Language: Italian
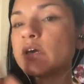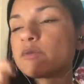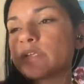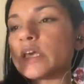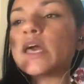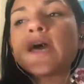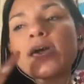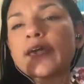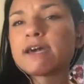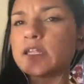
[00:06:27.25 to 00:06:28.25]
Quindi
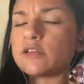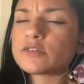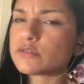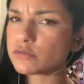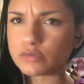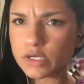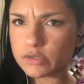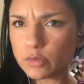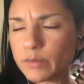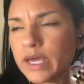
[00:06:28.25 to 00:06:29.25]
è carino, è
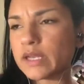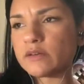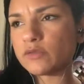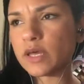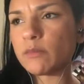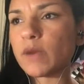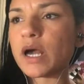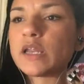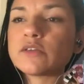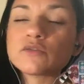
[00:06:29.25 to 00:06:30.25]
strutturato bene, non è
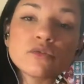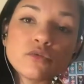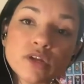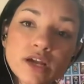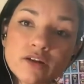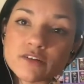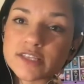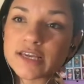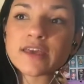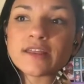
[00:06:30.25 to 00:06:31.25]
male, solo l'unica
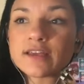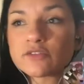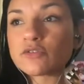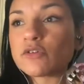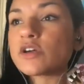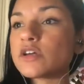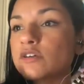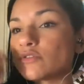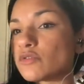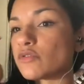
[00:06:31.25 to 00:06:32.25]
cosa è che adesso
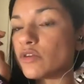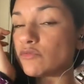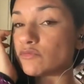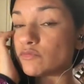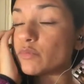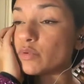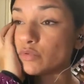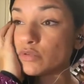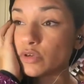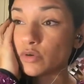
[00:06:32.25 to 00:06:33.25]
sono a un
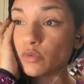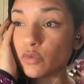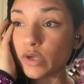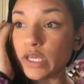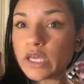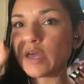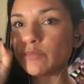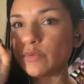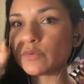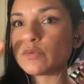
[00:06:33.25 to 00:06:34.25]
punto in cui
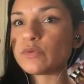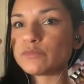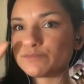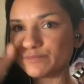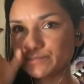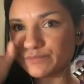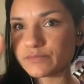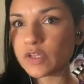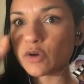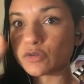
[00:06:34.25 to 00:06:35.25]
è più
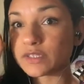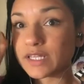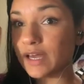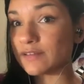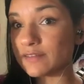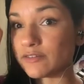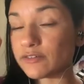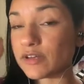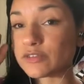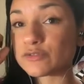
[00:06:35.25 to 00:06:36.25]

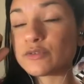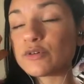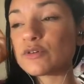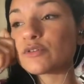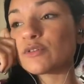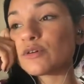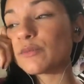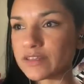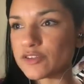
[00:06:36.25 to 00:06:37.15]
contratto l'ascolto.